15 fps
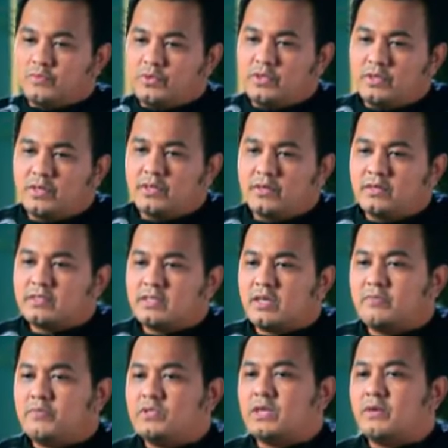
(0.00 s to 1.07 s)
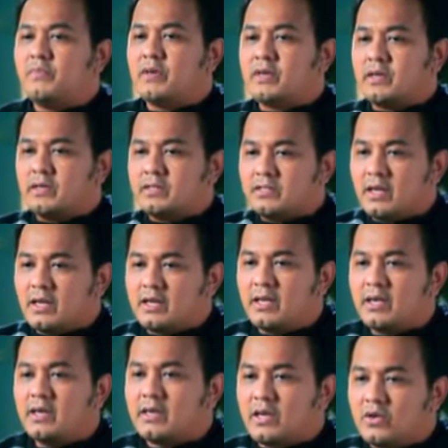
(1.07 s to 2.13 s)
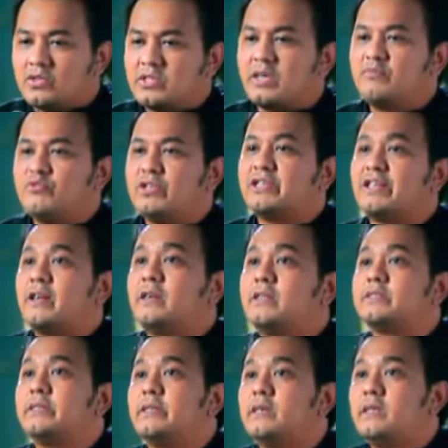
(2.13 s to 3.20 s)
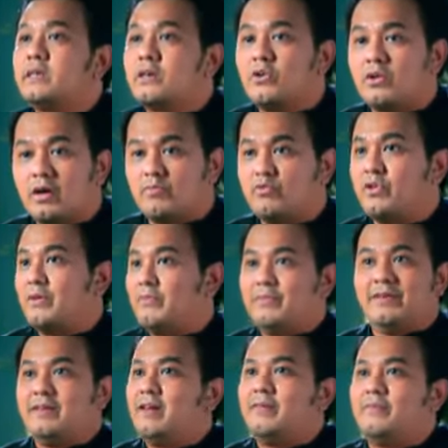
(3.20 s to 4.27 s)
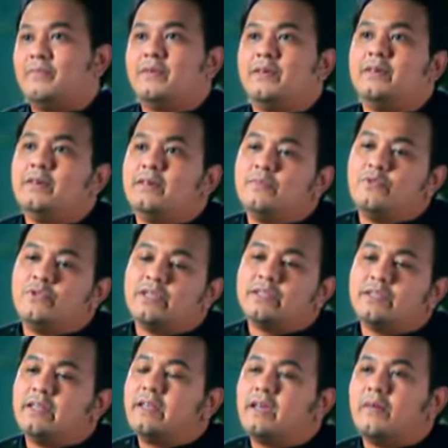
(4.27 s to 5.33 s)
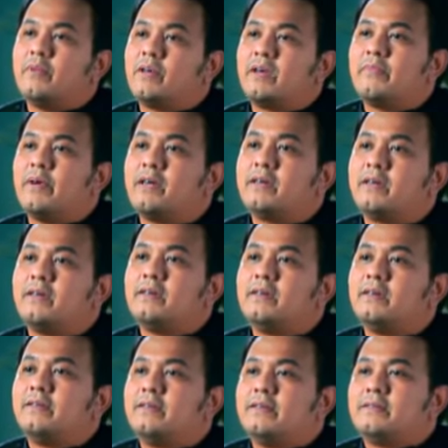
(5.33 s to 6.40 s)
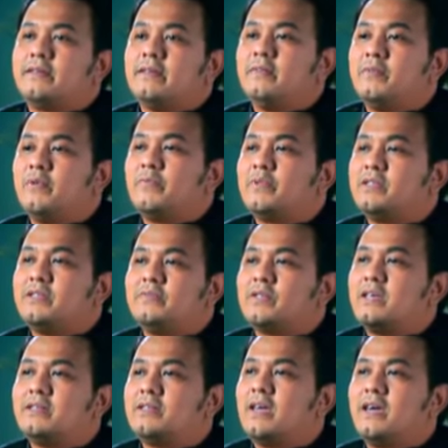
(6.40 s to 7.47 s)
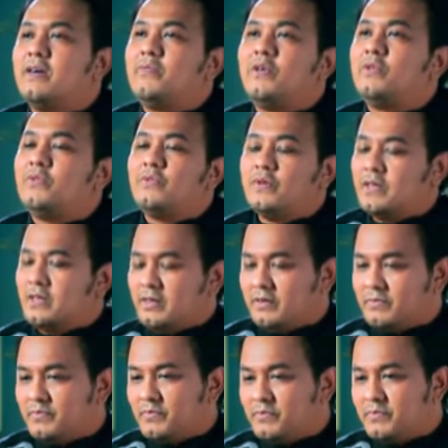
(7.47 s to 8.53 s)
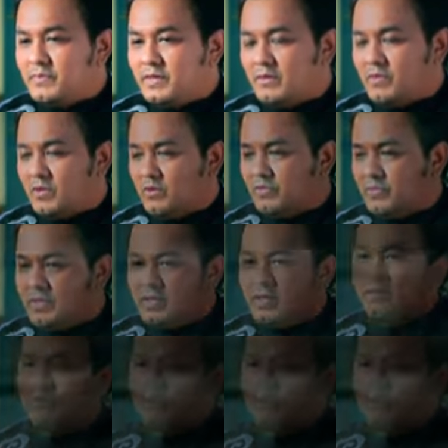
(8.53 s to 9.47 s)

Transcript: punya, saya bisa pakai celana kalau saya punya celana sendiri. Kalau nggak punya, nggak punya sendiri nggak pakai-pakai. Jadi memang prinsip saya, saya nggak mau uh, nggak mau pinjam,